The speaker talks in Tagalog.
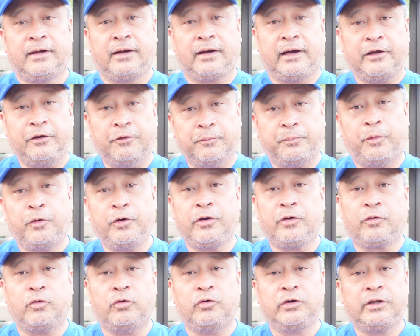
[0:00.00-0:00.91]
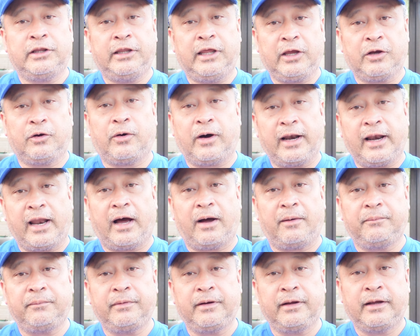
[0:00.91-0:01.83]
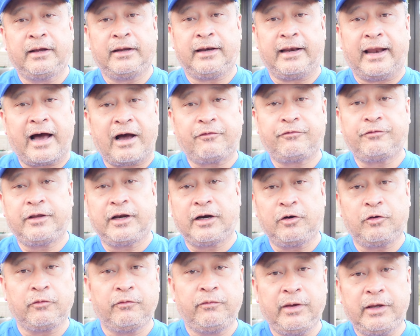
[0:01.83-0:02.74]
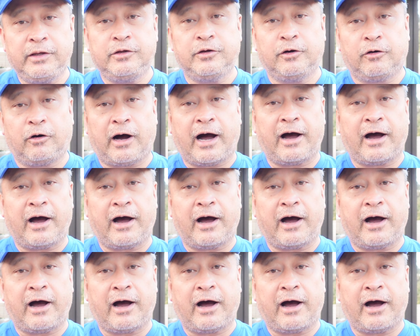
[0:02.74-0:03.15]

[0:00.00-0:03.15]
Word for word: Ngayon po, kung hindi ko alam, na after nung video,